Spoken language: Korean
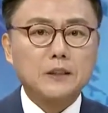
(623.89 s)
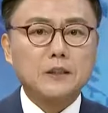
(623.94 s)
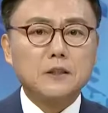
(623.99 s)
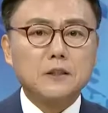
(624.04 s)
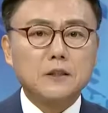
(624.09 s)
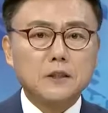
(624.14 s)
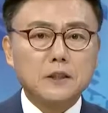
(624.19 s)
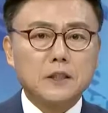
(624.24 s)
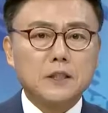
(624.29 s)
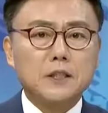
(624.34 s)

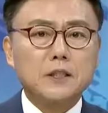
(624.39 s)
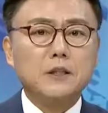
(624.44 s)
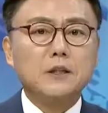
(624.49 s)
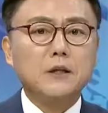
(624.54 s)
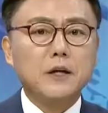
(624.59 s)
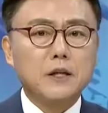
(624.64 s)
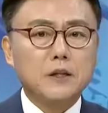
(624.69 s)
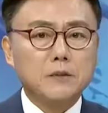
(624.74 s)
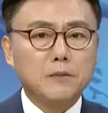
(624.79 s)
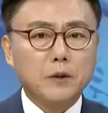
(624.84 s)
특정
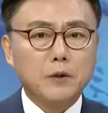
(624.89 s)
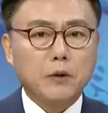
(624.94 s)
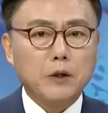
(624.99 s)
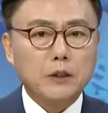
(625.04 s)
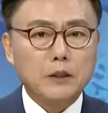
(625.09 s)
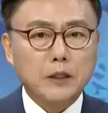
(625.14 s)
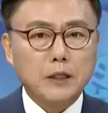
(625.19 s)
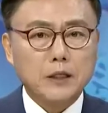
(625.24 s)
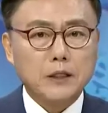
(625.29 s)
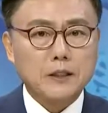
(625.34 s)
지역에서만
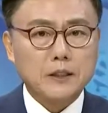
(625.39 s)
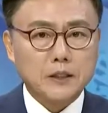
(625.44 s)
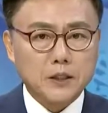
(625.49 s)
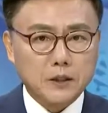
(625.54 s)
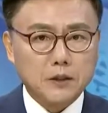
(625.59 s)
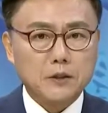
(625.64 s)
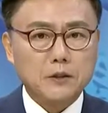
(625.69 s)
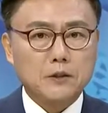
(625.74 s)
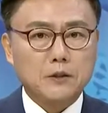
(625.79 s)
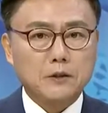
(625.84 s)
활동하는
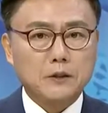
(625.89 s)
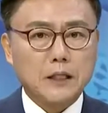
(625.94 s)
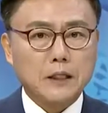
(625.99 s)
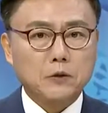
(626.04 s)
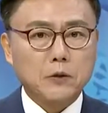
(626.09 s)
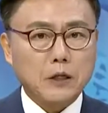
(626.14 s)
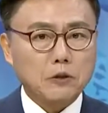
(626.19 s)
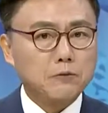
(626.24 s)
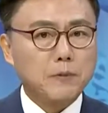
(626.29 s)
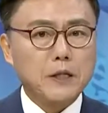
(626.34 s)
지역
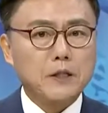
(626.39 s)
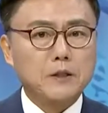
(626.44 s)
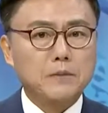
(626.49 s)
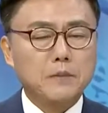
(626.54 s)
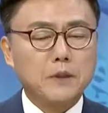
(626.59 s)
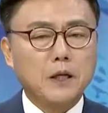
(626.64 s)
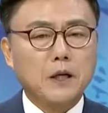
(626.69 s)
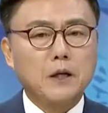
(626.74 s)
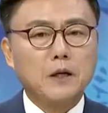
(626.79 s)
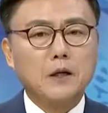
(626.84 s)
정당도 아주
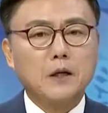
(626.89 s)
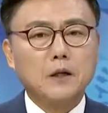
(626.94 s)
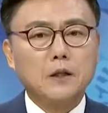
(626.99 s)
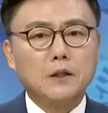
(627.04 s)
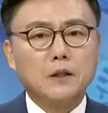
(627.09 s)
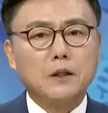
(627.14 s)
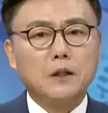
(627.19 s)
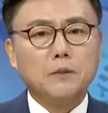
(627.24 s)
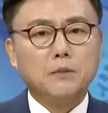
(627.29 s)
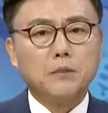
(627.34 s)
많습니다. 음. 어,